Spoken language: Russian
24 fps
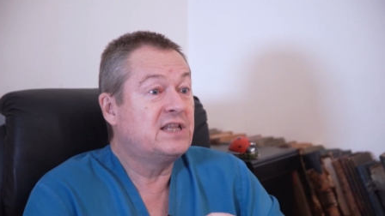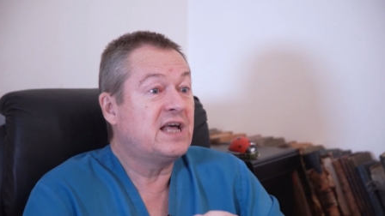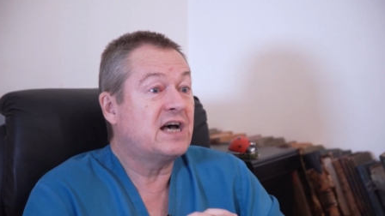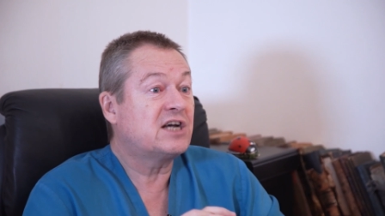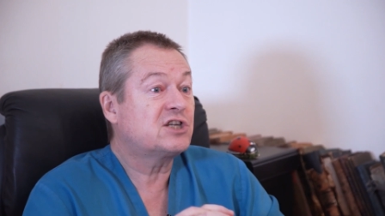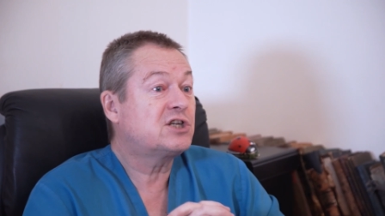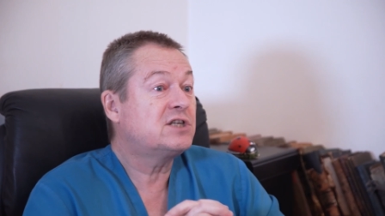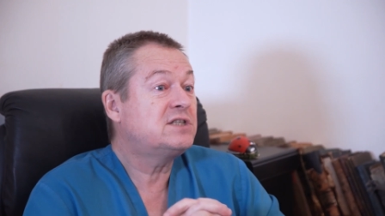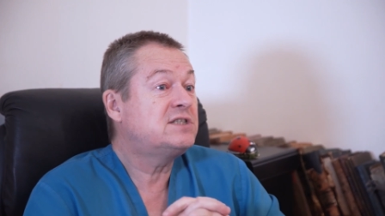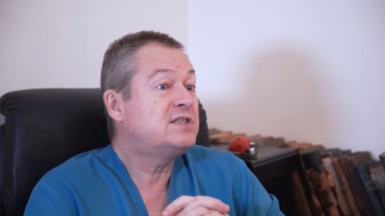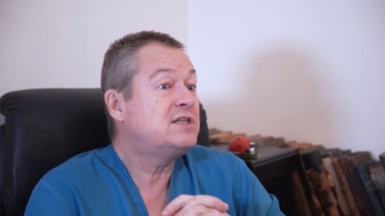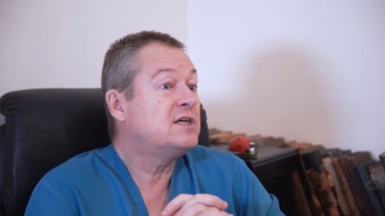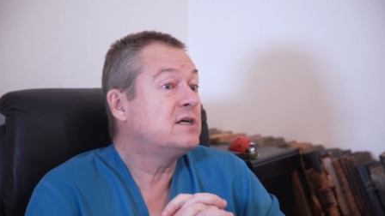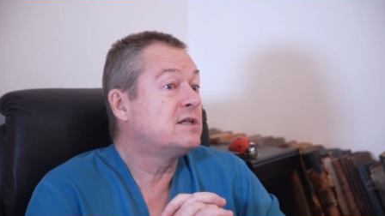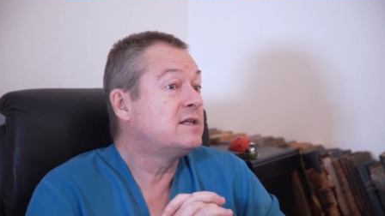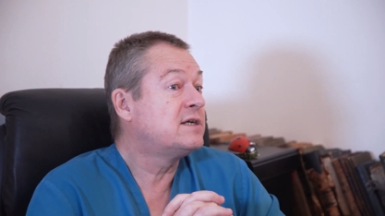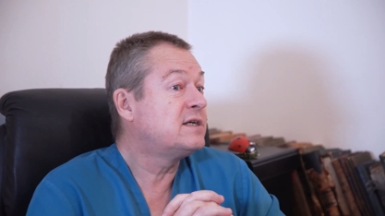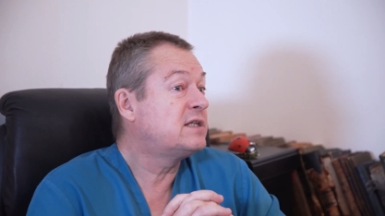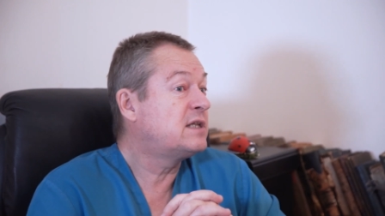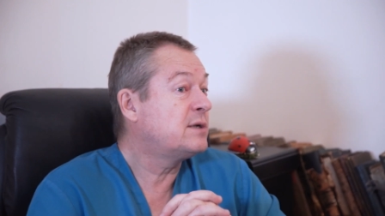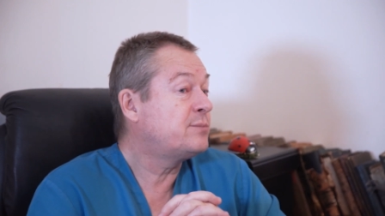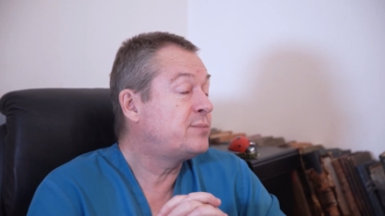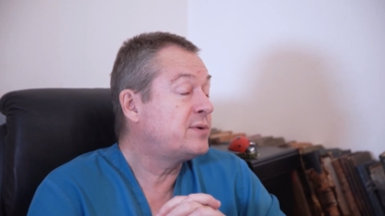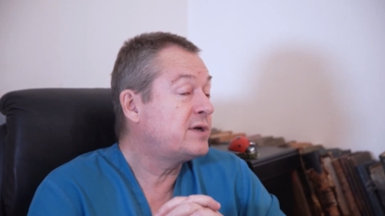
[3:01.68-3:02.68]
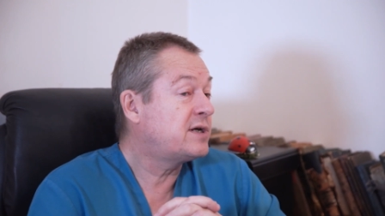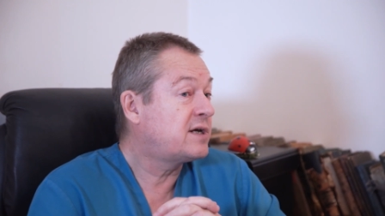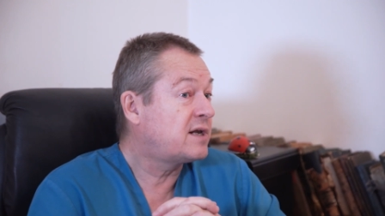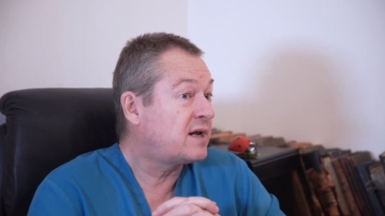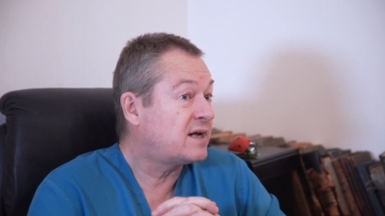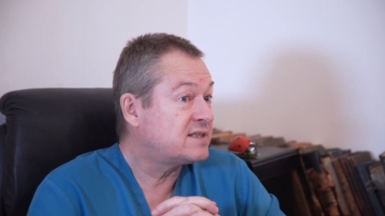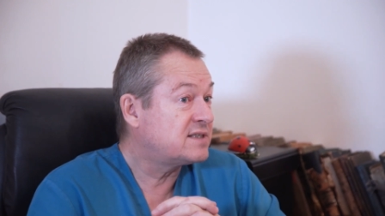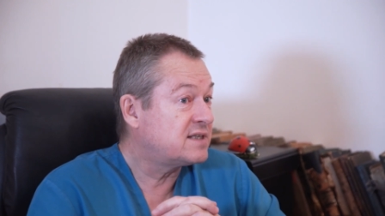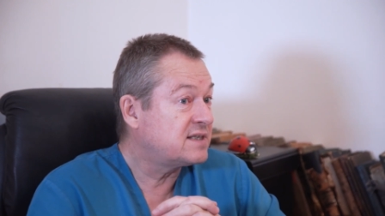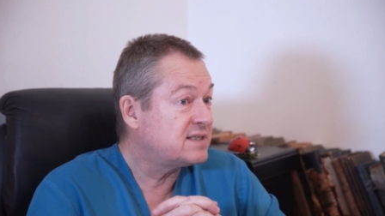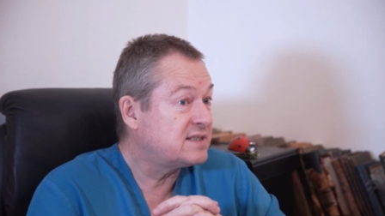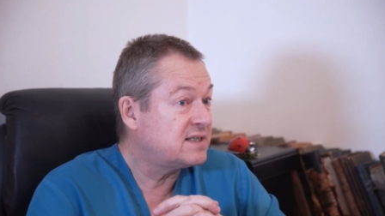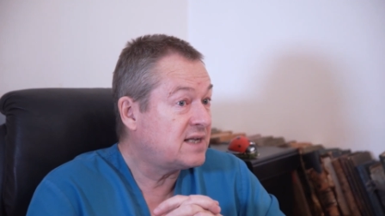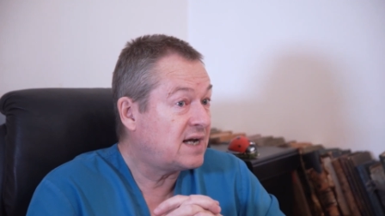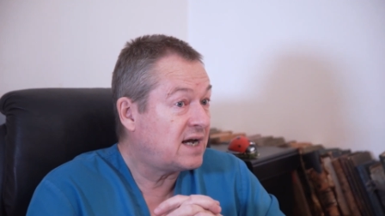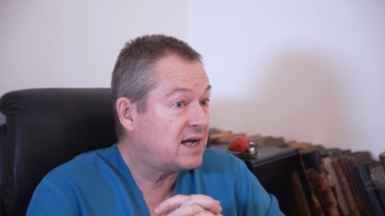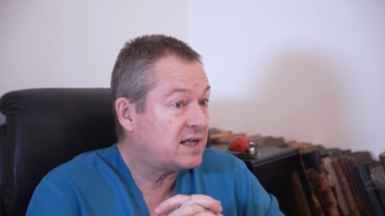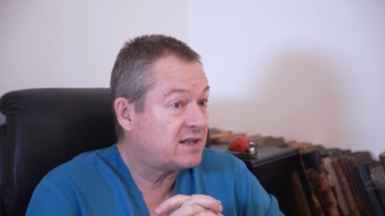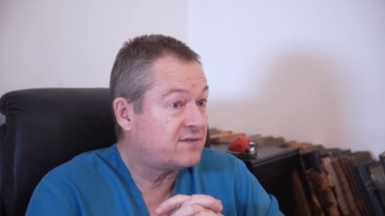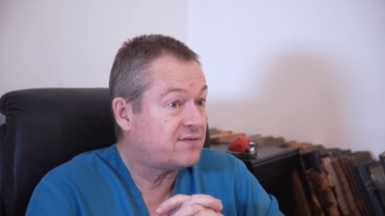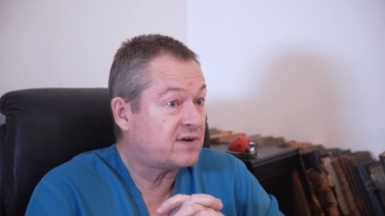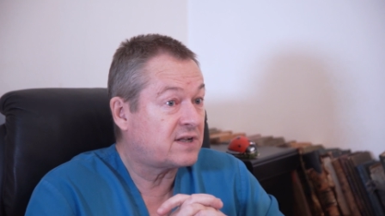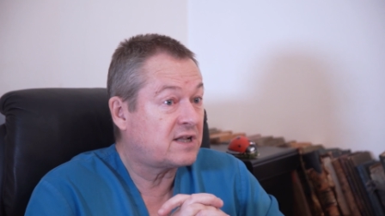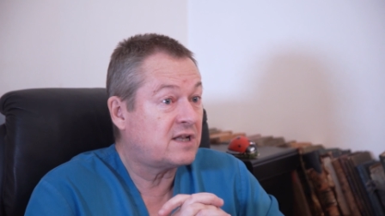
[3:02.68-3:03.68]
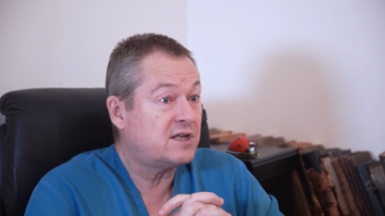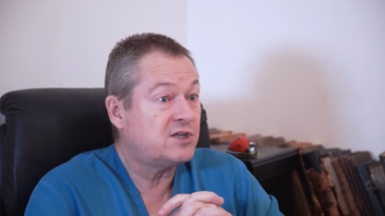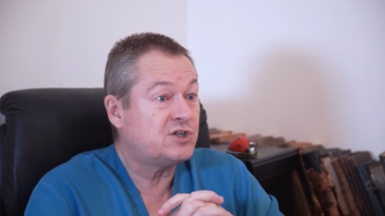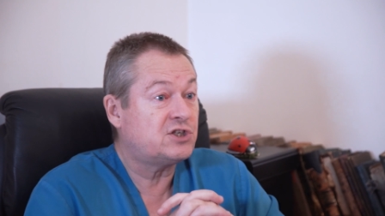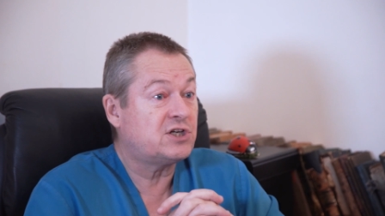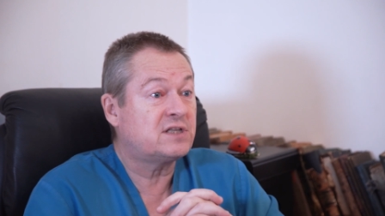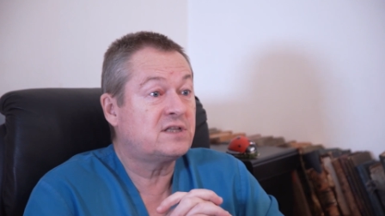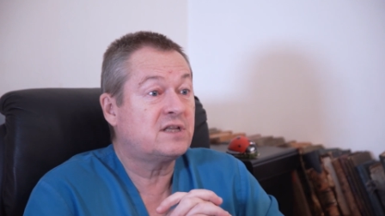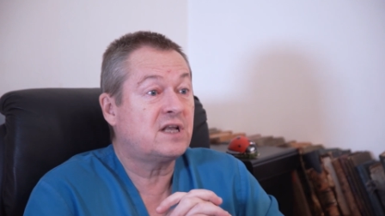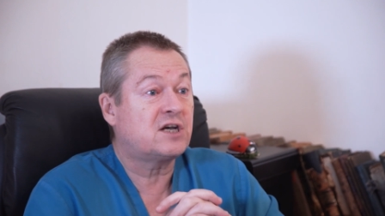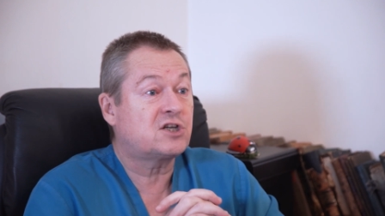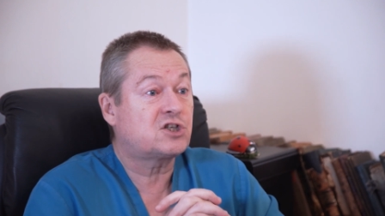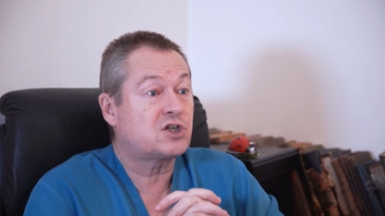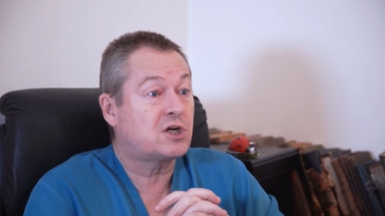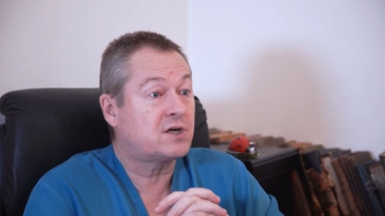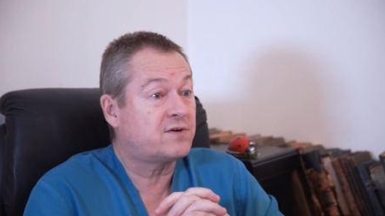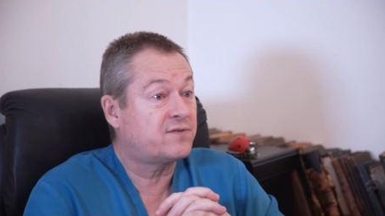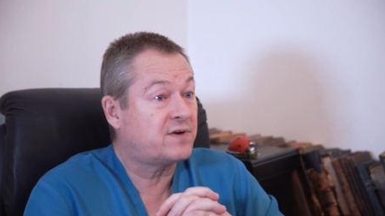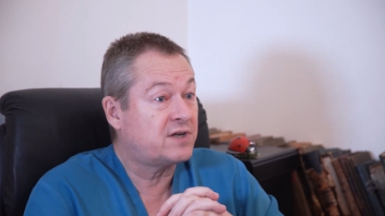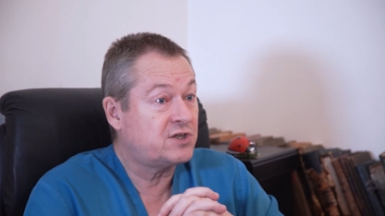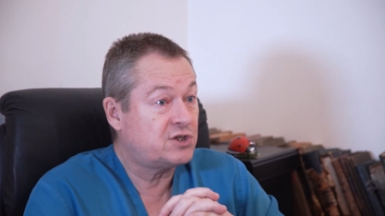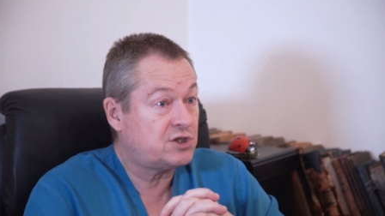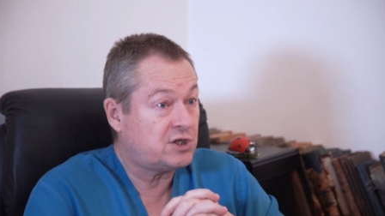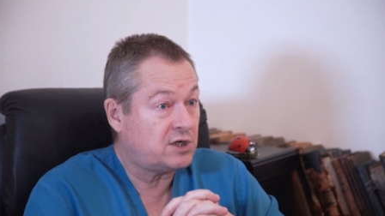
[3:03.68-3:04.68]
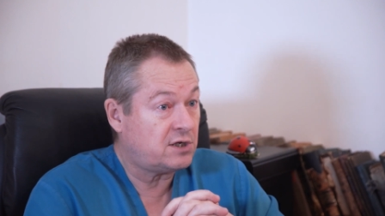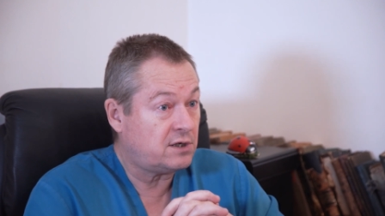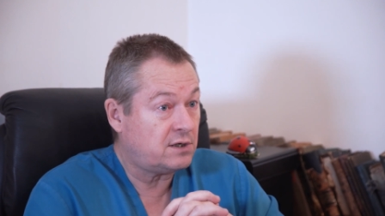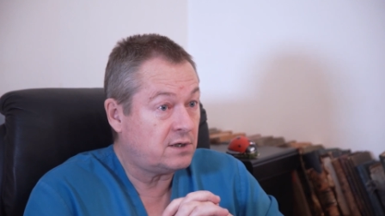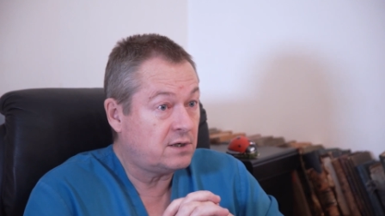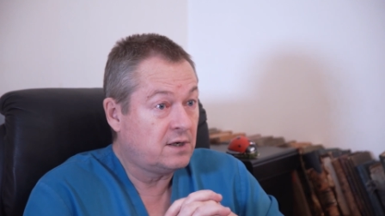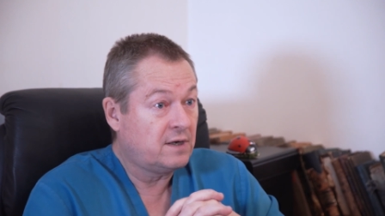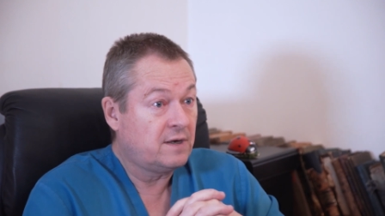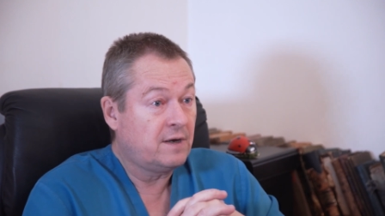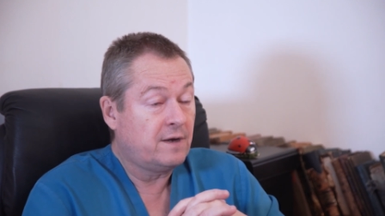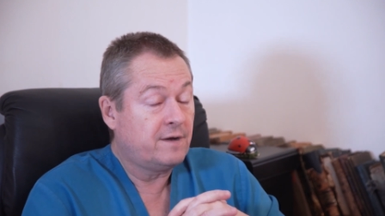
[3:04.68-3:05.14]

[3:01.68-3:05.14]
наше тело это прекрасно знает, в отличие от наших врачей.